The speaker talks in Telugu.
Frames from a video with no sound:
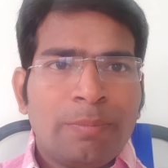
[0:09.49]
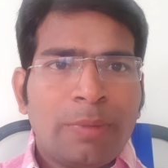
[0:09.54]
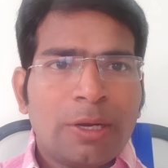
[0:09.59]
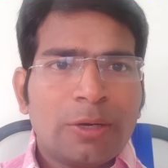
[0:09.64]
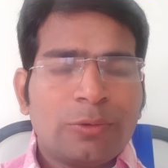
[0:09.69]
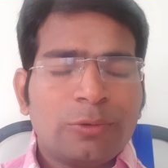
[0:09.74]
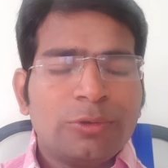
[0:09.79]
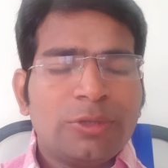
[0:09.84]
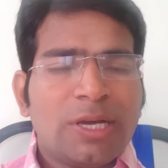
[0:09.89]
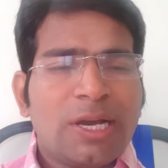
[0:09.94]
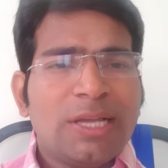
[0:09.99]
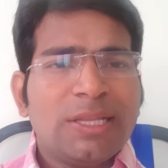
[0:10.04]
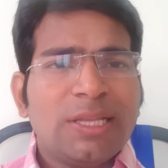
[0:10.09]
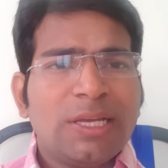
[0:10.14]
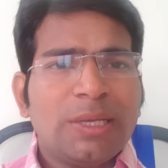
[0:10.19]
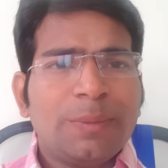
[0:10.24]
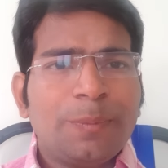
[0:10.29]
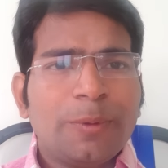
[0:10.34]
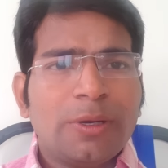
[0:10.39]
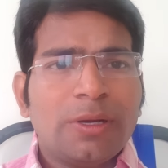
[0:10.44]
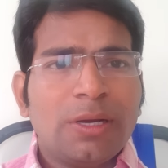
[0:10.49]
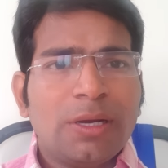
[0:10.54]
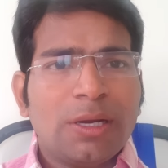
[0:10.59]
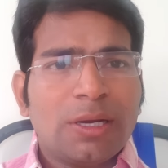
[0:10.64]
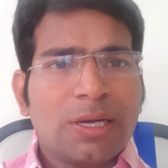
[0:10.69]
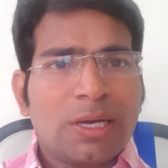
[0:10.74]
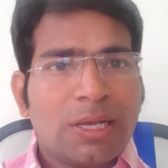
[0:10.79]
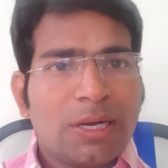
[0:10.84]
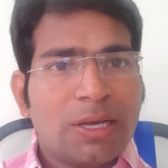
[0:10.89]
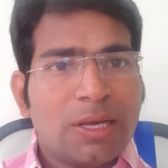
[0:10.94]
మనకు దాదాపుగా
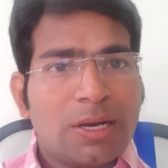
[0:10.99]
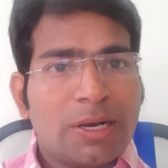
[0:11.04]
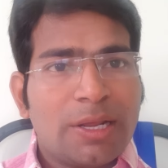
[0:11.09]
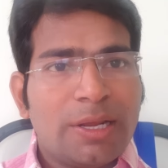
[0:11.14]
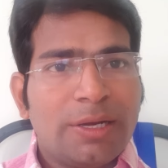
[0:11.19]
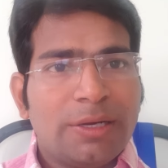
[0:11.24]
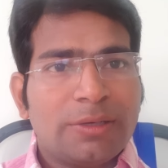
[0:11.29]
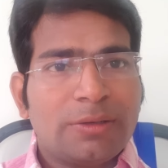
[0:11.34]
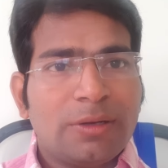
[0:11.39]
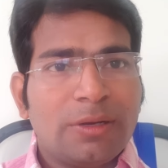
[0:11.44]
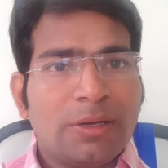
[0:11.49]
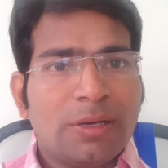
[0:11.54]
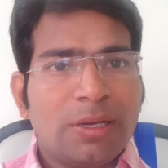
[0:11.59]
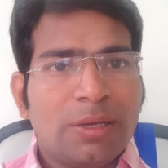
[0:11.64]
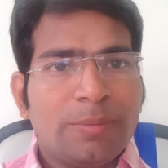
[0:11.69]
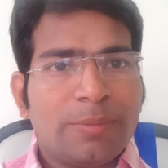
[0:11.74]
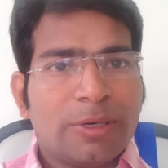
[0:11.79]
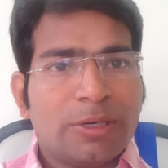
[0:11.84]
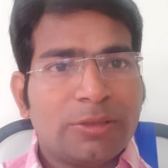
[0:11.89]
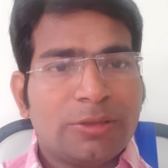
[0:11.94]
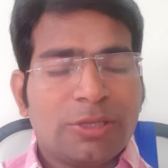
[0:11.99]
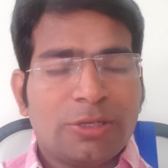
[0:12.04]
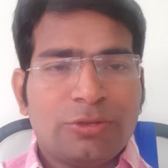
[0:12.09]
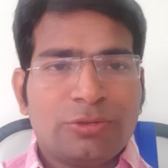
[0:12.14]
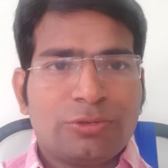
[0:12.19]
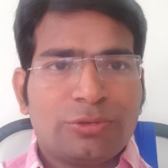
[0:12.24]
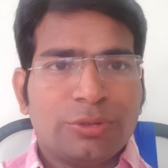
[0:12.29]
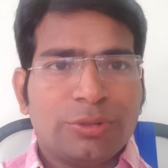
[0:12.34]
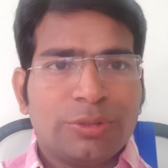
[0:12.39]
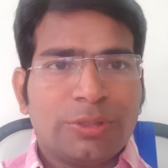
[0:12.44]
ఖరారైనట్లుగా మనకు
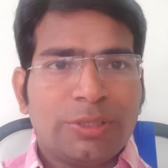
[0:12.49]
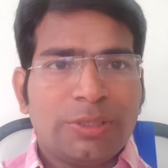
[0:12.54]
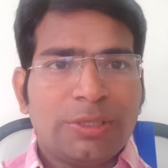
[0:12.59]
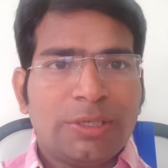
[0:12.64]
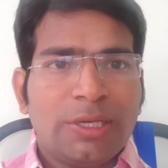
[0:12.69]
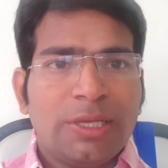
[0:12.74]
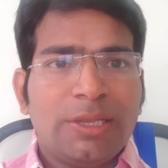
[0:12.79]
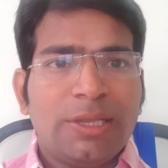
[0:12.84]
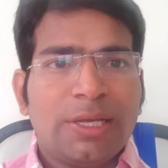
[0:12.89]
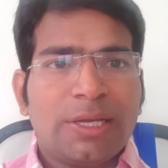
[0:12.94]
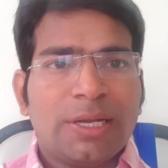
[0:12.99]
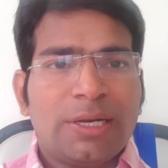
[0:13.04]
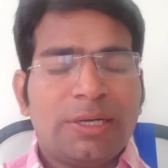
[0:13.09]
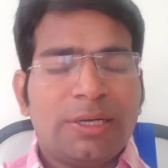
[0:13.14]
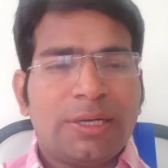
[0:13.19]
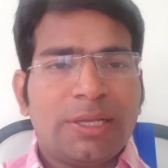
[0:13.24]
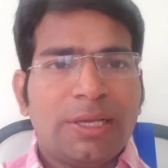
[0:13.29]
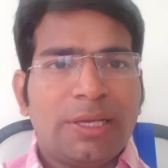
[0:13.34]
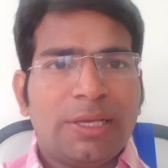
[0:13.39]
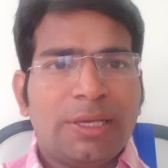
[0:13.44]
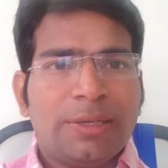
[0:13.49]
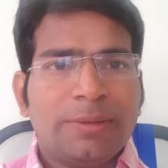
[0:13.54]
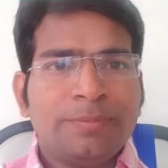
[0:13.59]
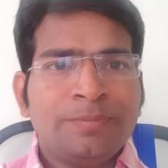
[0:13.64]
తెలుస్తుంది ఎందుకంటే